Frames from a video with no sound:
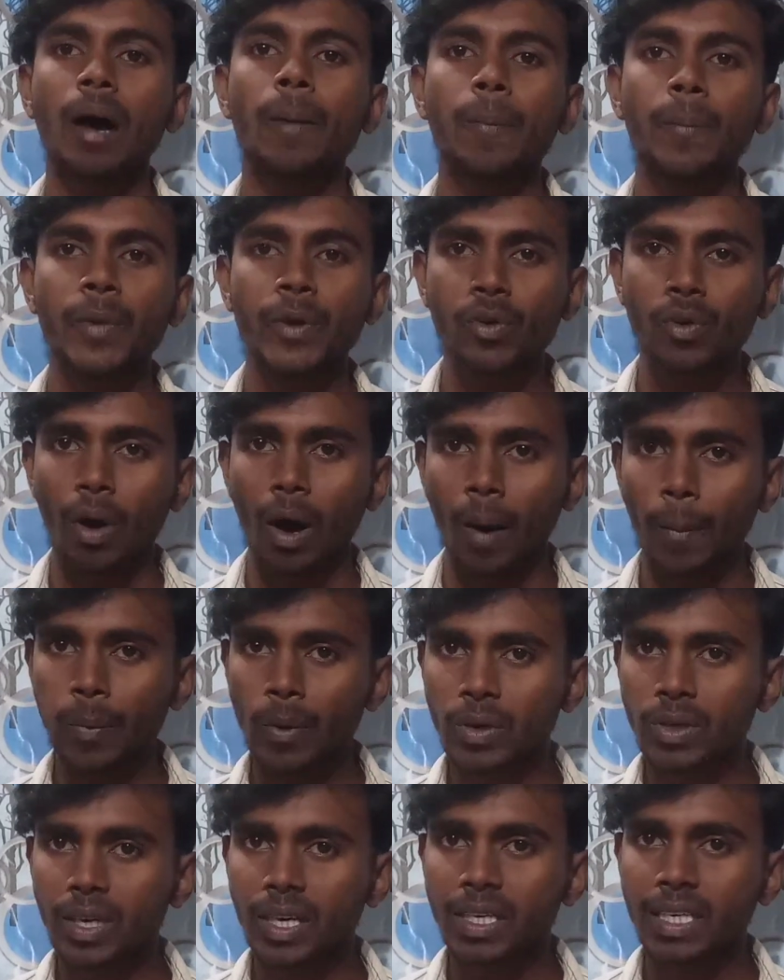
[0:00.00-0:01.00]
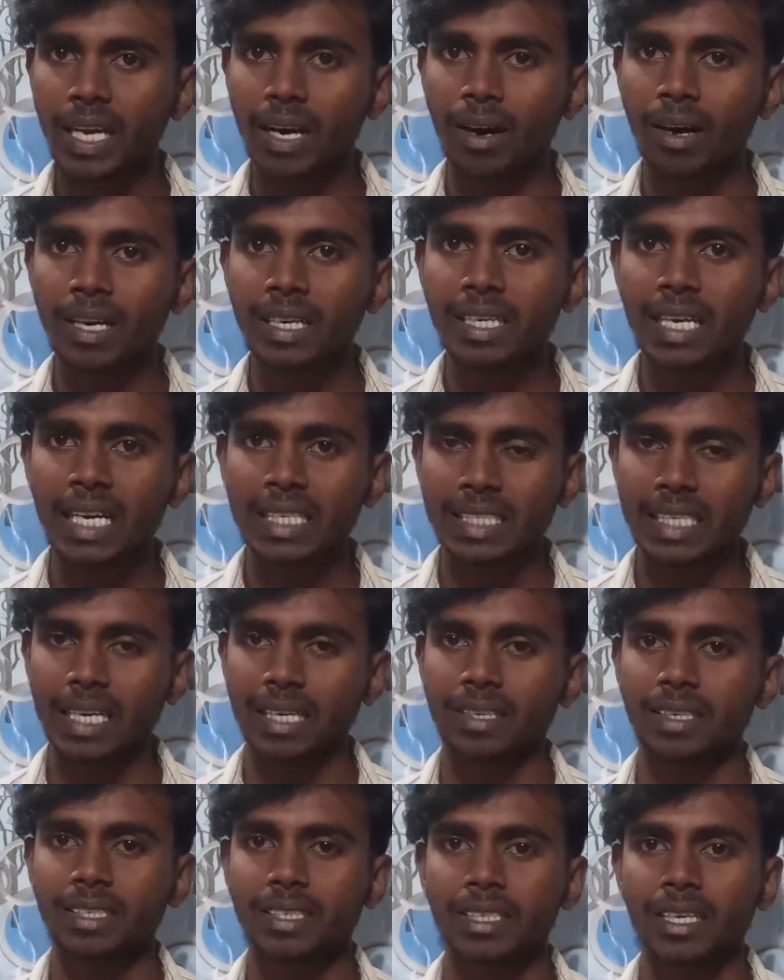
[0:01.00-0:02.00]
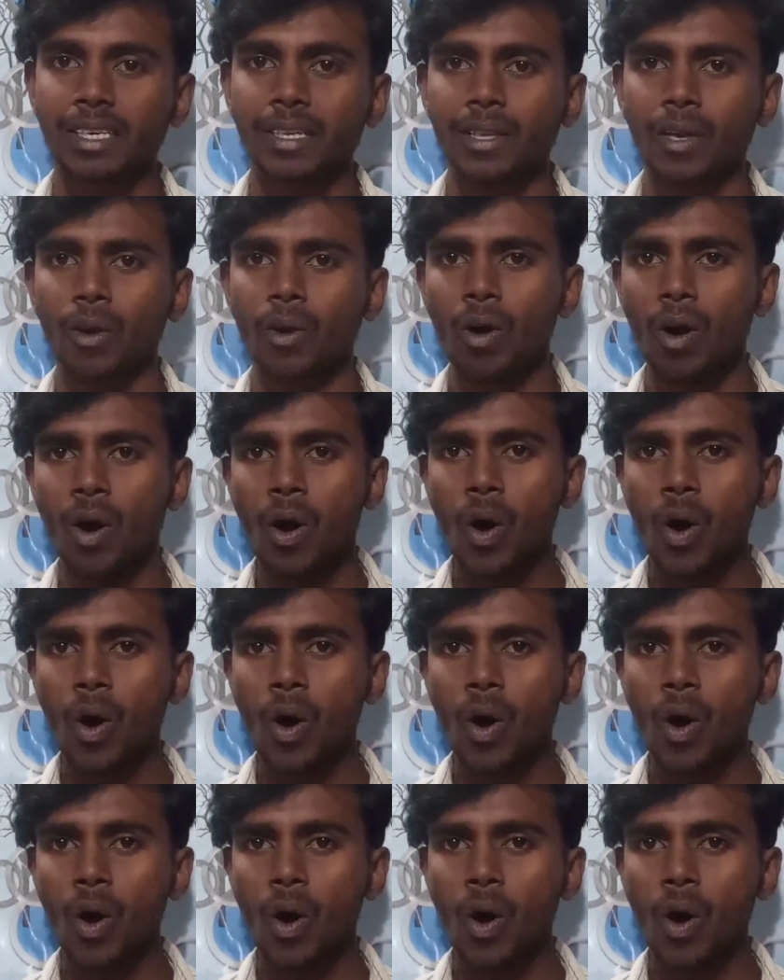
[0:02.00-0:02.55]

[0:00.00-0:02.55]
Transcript: आप वीडियो अपलोड करके अर्निंग स्टार्ट कर सकते हैं